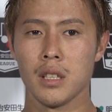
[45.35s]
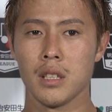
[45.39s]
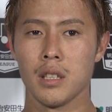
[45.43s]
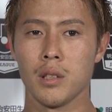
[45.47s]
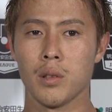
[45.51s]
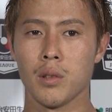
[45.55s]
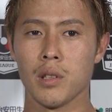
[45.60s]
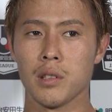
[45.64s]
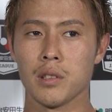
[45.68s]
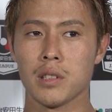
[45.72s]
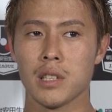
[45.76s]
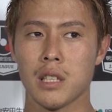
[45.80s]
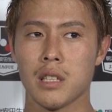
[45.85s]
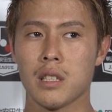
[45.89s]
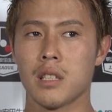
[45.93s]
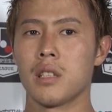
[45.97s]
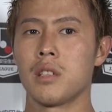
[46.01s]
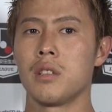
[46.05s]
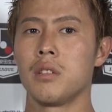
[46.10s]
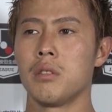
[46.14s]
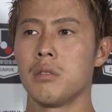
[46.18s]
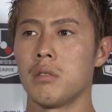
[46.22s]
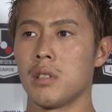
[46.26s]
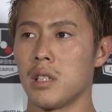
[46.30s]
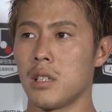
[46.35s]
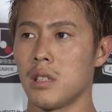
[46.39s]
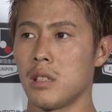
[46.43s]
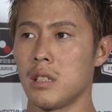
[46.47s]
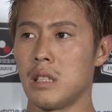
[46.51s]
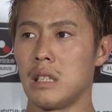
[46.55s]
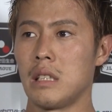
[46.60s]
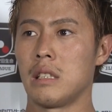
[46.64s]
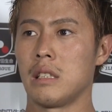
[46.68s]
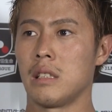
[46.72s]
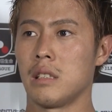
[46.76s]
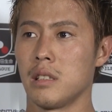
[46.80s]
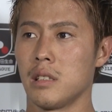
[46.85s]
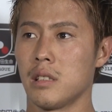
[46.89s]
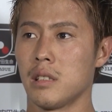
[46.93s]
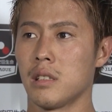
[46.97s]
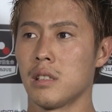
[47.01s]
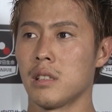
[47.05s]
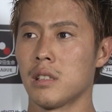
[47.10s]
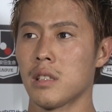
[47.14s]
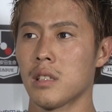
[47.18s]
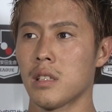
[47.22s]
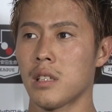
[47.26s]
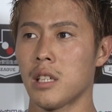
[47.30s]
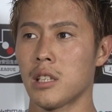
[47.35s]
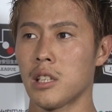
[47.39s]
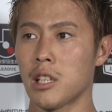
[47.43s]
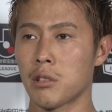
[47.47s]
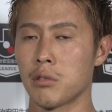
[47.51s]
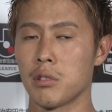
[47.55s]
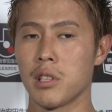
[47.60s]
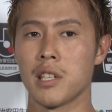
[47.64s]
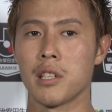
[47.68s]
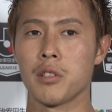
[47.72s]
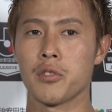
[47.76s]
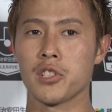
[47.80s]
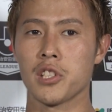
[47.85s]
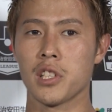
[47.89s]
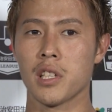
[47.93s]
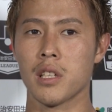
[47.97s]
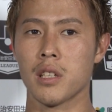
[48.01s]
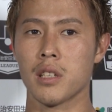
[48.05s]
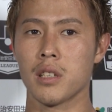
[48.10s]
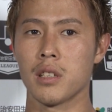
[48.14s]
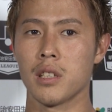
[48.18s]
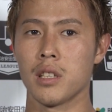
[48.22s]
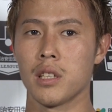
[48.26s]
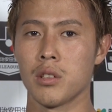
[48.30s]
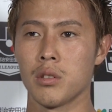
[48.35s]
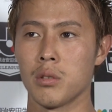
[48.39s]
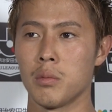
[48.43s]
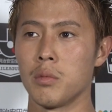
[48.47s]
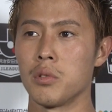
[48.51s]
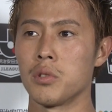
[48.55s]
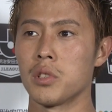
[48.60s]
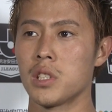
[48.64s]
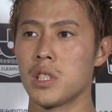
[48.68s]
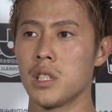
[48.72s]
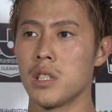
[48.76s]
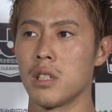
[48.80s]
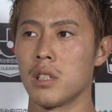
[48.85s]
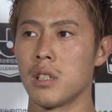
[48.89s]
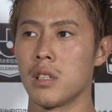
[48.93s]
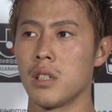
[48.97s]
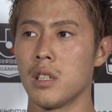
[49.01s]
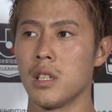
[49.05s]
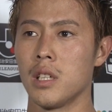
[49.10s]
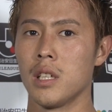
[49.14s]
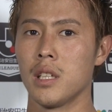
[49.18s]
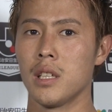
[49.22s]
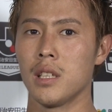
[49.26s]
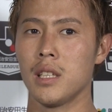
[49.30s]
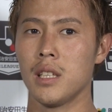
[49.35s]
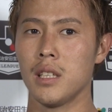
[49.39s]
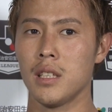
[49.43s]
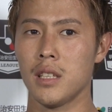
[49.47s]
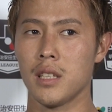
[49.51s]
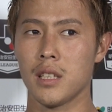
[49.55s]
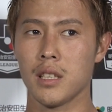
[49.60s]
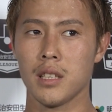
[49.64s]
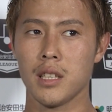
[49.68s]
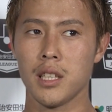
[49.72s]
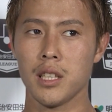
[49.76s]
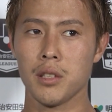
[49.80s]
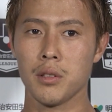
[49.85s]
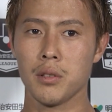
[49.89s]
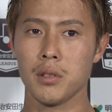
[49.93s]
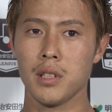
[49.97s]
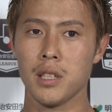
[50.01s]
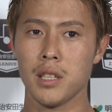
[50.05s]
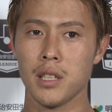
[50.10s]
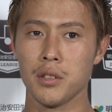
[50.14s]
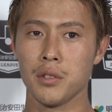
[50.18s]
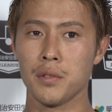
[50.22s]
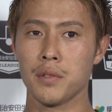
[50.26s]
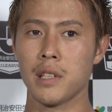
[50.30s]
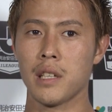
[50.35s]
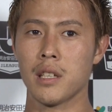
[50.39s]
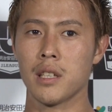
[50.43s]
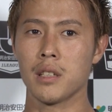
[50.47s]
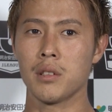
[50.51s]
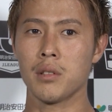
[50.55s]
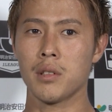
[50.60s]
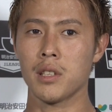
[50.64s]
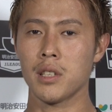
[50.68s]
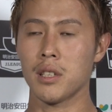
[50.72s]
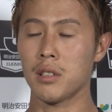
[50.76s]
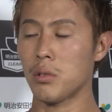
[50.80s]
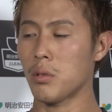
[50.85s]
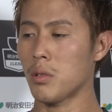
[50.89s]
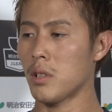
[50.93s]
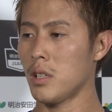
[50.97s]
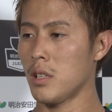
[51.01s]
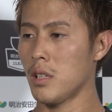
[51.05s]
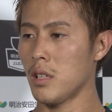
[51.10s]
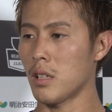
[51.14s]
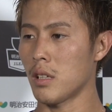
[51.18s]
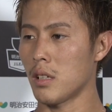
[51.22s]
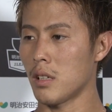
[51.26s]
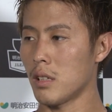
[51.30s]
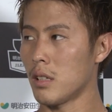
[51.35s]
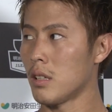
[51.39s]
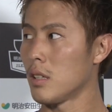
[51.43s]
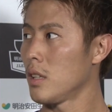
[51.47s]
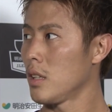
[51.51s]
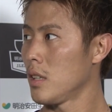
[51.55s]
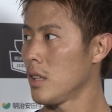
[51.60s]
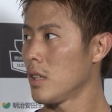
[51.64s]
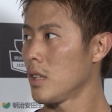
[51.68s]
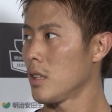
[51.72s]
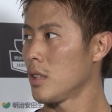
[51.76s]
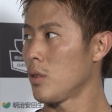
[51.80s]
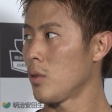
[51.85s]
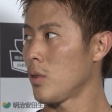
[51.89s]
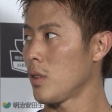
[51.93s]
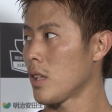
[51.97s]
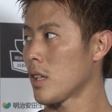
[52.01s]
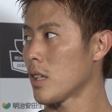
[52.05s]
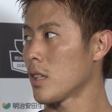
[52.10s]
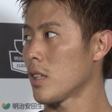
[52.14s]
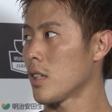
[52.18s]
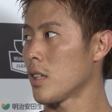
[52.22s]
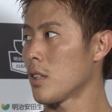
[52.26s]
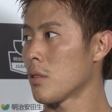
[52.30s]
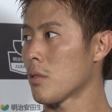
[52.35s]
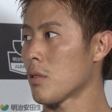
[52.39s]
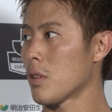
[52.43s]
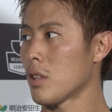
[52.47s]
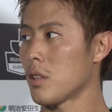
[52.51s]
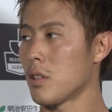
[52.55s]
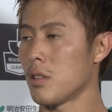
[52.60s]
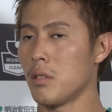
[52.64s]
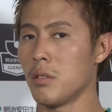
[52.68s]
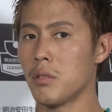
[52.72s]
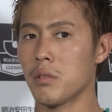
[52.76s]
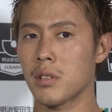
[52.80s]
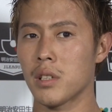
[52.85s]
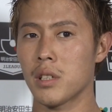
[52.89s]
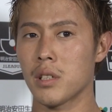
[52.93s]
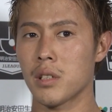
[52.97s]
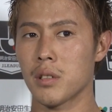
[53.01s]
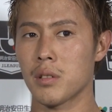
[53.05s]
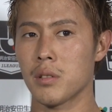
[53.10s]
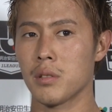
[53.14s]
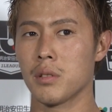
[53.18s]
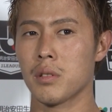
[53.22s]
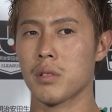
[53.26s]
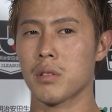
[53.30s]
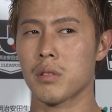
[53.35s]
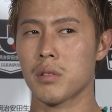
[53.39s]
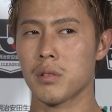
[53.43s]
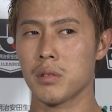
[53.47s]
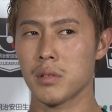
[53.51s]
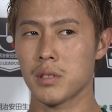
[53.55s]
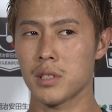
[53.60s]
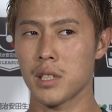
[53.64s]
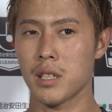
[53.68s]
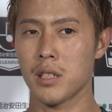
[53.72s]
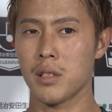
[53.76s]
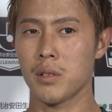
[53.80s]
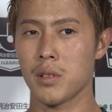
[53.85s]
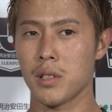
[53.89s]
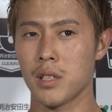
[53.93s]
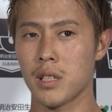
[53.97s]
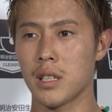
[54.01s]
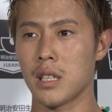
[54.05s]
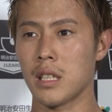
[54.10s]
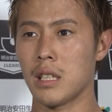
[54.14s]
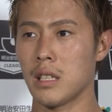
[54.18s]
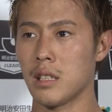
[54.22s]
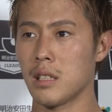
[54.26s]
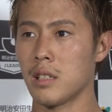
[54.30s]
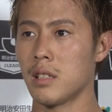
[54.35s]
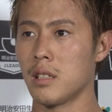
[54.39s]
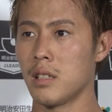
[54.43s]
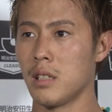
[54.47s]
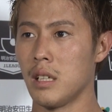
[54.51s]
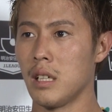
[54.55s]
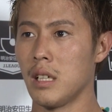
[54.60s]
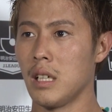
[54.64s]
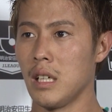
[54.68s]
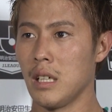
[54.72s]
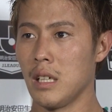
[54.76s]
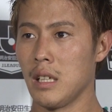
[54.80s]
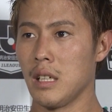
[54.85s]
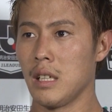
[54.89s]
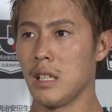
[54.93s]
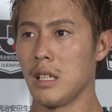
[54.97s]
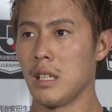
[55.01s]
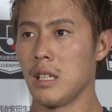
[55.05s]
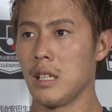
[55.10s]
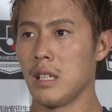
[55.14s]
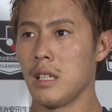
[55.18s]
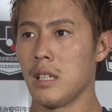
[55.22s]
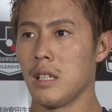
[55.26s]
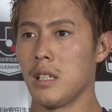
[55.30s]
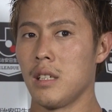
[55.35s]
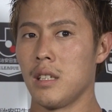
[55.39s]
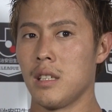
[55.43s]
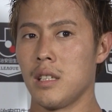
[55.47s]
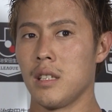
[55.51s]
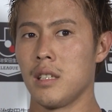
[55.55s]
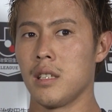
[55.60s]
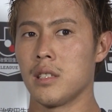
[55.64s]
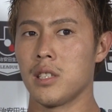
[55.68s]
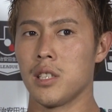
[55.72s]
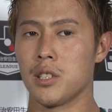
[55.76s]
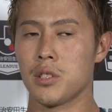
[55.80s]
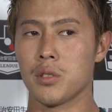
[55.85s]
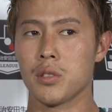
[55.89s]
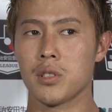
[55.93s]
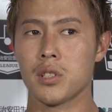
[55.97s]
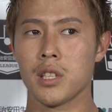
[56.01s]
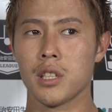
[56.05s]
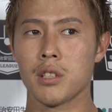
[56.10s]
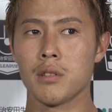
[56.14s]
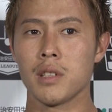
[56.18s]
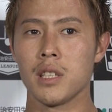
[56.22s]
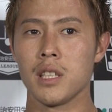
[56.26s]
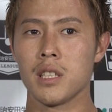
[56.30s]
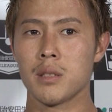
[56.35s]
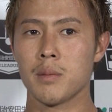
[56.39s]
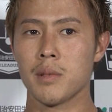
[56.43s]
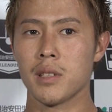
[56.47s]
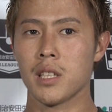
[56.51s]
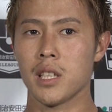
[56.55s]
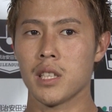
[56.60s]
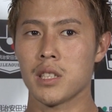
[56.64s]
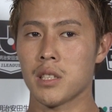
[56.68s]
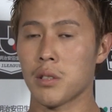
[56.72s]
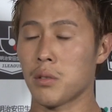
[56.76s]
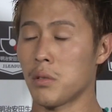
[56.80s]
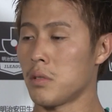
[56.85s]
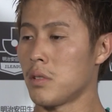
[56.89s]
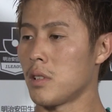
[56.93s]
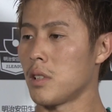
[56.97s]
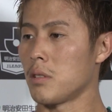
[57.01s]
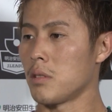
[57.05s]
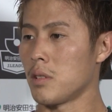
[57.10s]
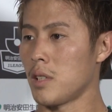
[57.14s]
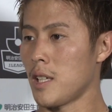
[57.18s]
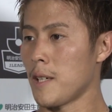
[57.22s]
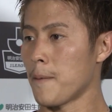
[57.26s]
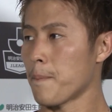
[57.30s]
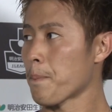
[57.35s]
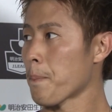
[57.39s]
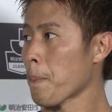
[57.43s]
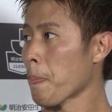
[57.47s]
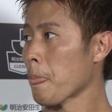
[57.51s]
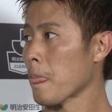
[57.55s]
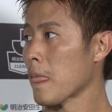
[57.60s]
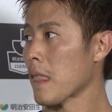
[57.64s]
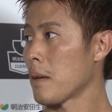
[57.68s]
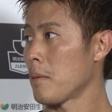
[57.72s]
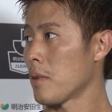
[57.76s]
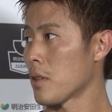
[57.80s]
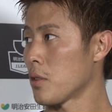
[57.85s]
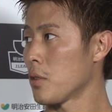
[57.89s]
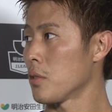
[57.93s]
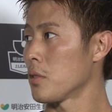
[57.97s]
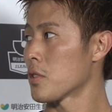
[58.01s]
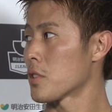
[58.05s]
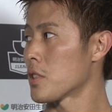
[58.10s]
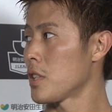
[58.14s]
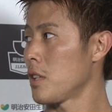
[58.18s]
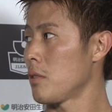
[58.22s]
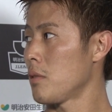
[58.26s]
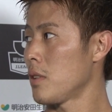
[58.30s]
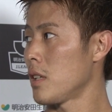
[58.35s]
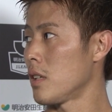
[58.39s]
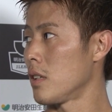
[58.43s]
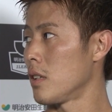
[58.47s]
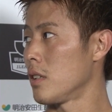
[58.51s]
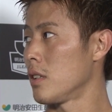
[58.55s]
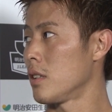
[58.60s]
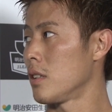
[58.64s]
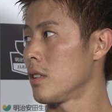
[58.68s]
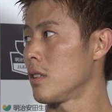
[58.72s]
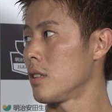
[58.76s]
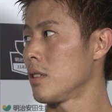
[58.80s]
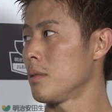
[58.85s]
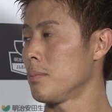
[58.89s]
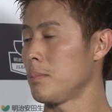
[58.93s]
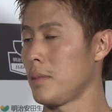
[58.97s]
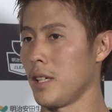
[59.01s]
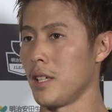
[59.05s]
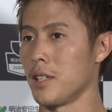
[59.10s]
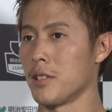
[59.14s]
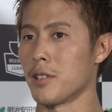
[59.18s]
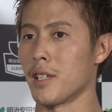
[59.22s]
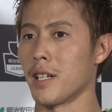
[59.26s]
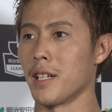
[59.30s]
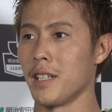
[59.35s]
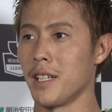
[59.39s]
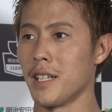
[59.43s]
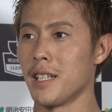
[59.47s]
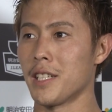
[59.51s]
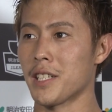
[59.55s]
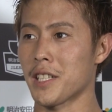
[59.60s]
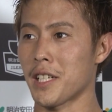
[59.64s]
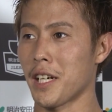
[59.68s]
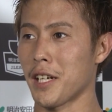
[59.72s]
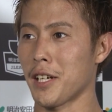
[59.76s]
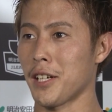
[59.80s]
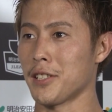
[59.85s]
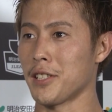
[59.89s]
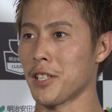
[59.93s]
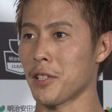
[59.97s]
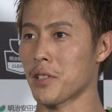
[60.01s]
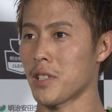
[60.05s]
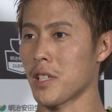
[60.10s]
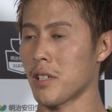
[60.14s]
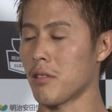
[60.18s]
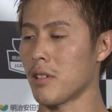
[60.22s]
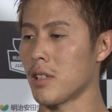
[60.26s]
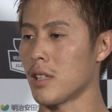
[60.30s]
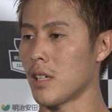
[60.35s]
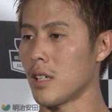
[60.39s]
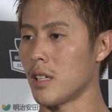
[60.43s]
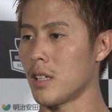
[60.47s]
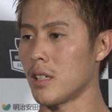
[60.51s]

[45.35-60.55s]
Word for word: 俺らのサッカーっていうのは固くできるんじゃないかなと思うし、ただ代表であの2人が抜けた時にどれだけできるかっていうのがこの先俺らが成長していく上で一番大事なことなので、今日の試合は、あいつらが、しっかり活躍してくれたか